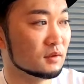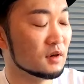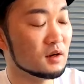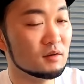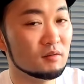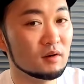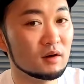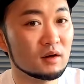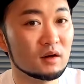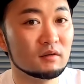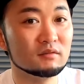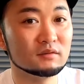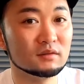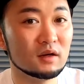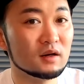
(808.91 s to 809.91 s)
あれはあか
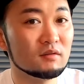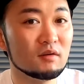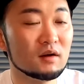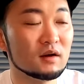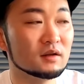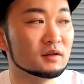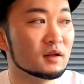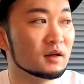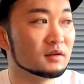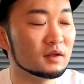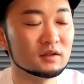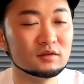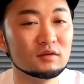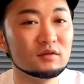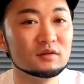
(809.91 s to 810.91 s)
ん、あれはあかんな。だ
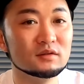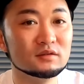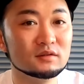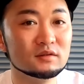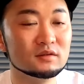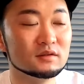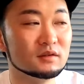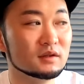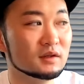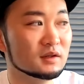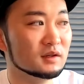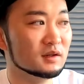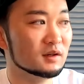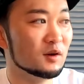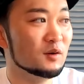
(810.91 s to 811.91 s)
からそういう、
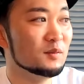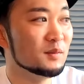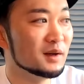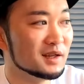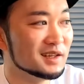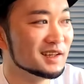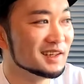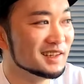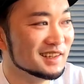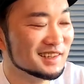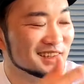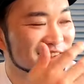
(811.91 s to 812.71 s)
あんまり、